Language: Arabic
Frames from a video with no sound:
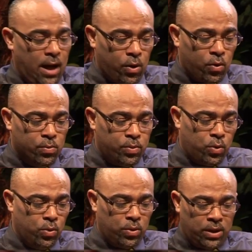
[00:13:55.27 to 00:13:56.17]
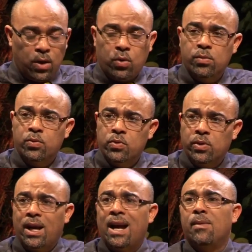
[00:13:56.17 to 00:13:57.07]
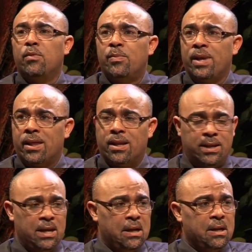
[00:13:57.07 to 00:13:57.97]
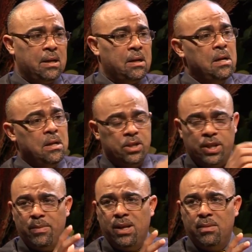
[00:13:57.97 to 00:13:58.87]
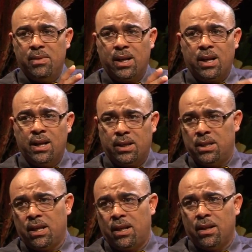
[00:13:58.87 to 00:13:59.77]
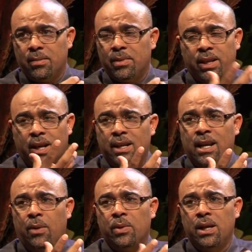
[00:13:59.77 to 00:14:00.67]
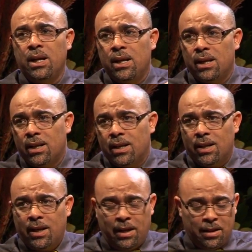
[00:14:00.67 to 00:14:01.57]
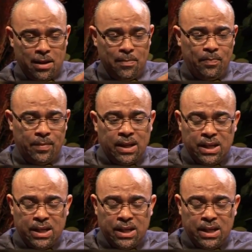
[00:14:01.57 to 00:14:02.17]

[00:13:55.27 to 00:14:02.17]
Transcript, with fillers: القبور كنت كالقبور المبيضه نعم. يعني جميل من الخارج لكن من داخل يحوي آه عظام لا نعم.